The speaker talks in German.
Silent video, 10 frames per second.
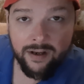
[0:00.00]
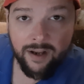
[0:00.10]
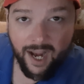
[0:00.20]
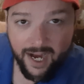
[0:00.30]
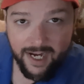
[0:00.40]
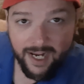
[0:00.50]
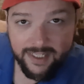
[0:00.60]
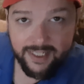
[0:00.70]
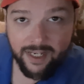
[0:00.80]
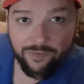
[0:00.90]

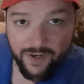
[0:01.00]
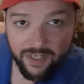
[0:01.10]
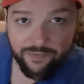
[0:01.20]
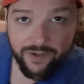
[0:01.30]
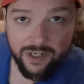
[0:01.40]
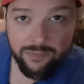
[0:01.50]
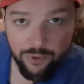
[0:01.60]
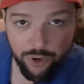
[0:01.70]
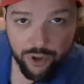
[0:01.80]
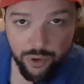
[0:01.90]
reinrassige
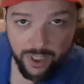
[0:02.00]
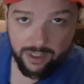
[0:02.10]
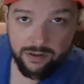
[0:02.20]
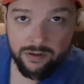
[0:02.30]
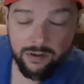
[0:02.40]
Pflegvieh-Milchkur.